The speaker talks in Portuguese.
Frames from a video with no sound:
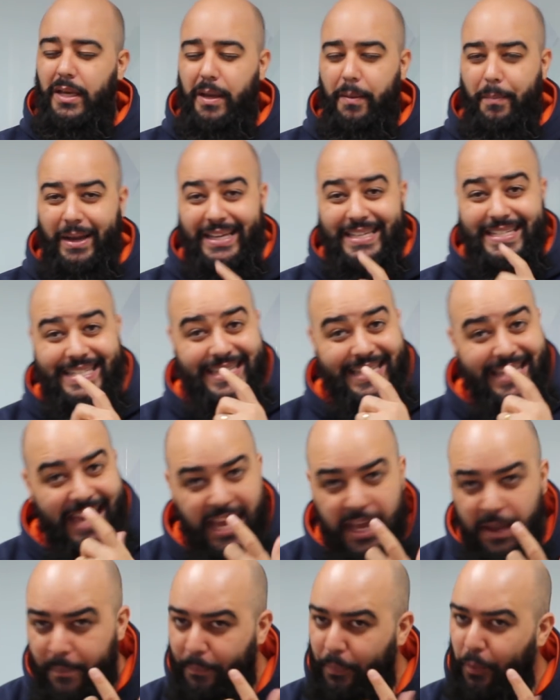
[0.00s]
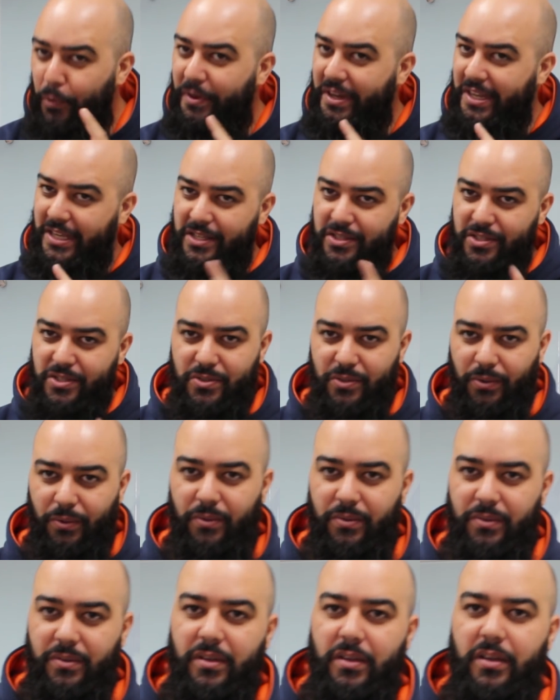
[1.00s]
Mas nem por
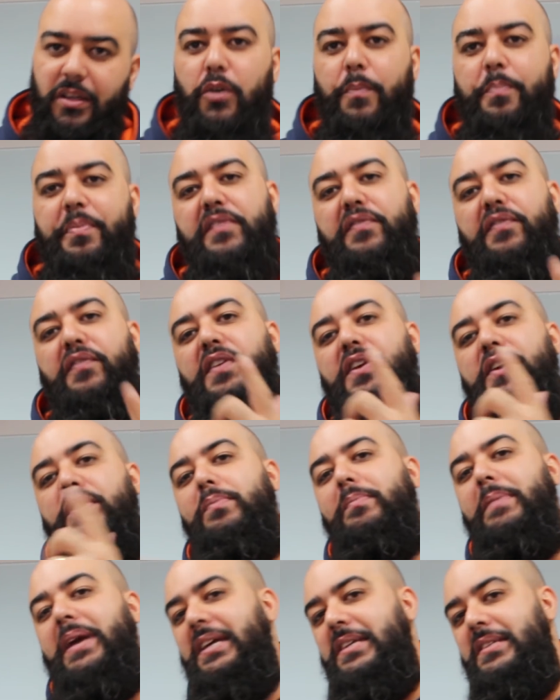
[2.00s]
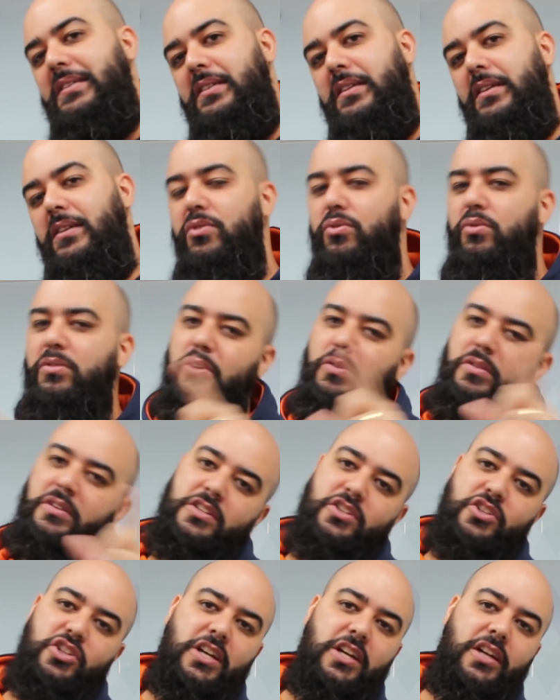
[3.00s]
isso eu prefiro o Messi do que o
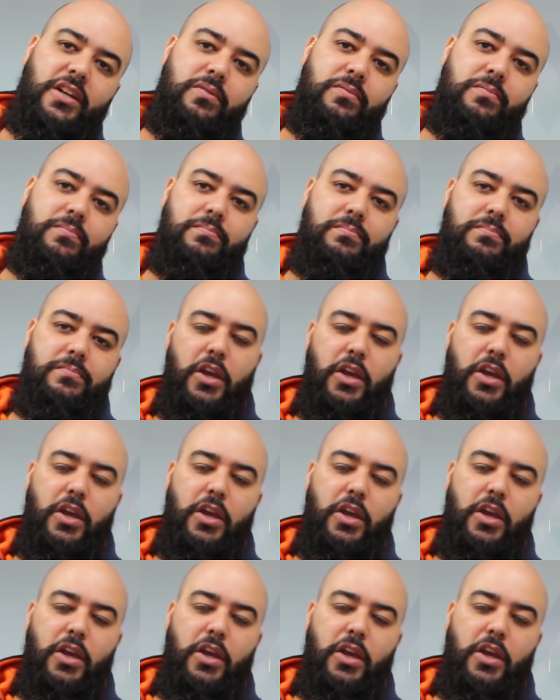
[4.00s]
Cristiano.